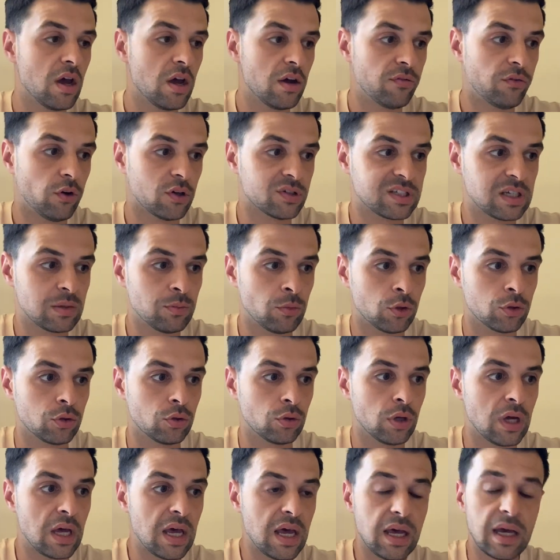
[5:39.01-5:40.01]
forcément
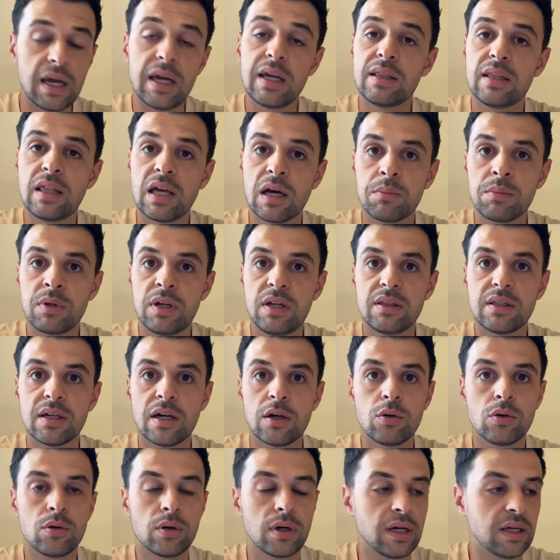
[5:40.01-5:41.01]
de Eder
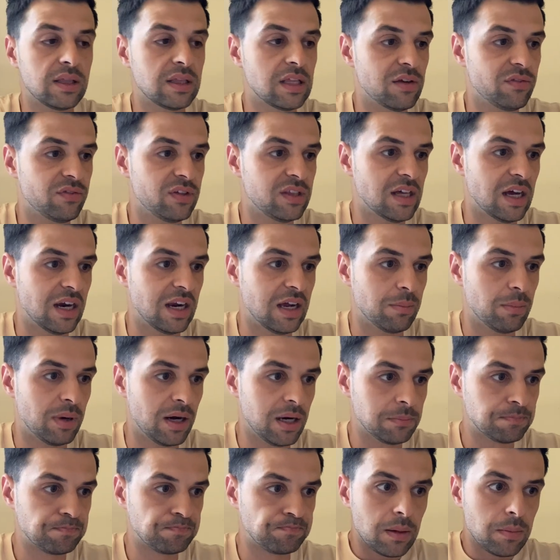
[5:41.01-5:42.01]
Militao et David
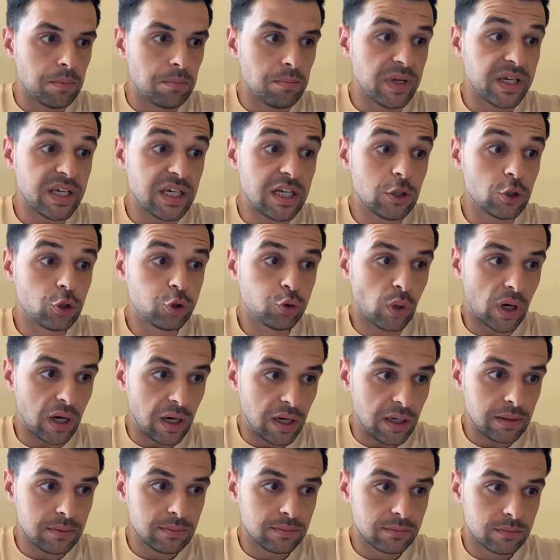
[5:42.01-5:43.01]
Alaba, mais qu'il
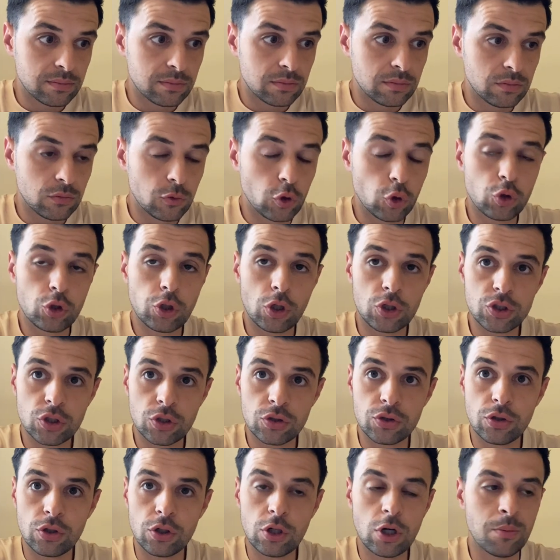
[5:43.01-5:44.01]
jouera de temps en
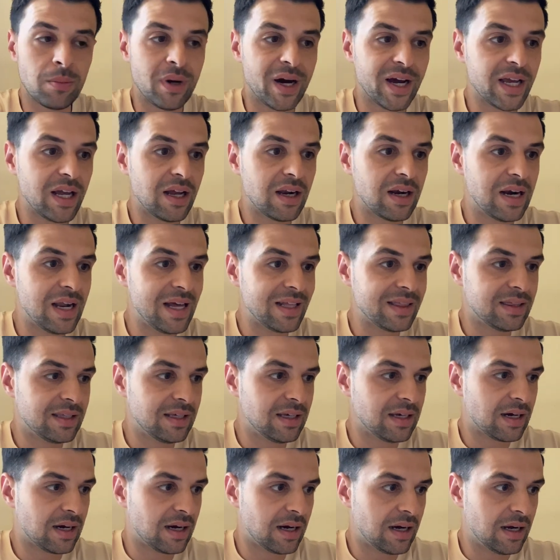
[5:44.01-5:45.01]
temps comme arrière
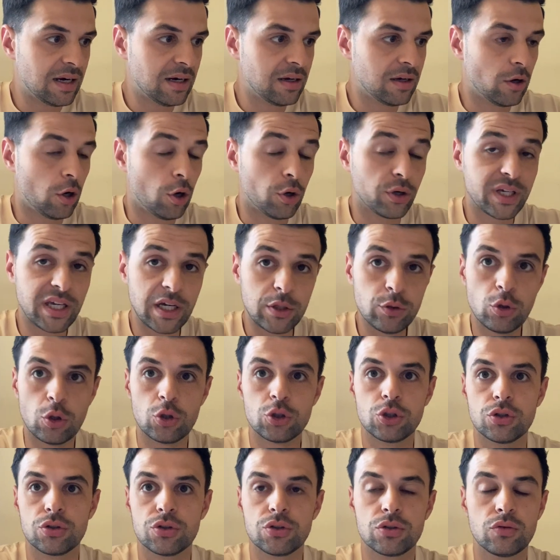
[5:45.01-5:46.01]
latéral en cas
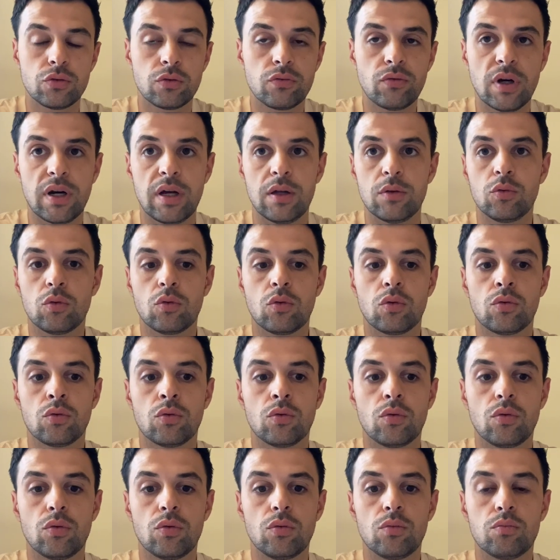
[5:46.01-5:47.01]
d'urgence. Donc voilà, donc
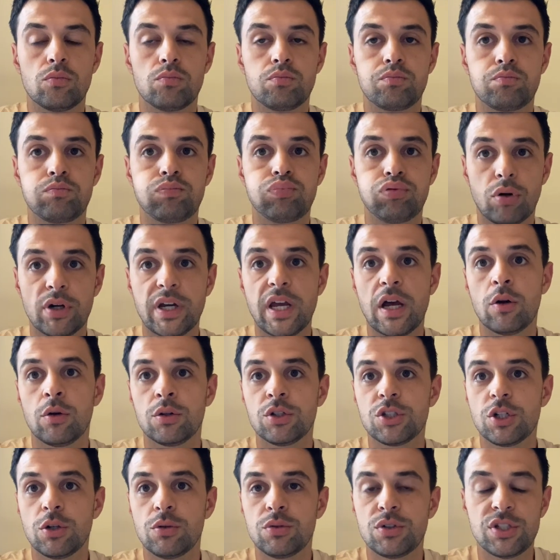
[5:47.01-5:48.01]
pour Carlo
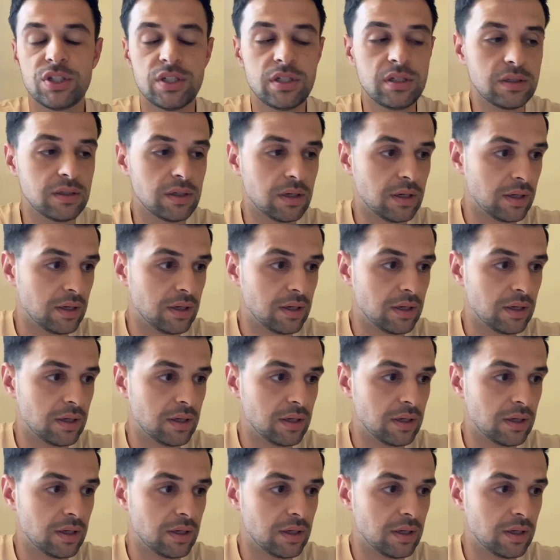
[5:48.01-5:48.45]
Ancelotti,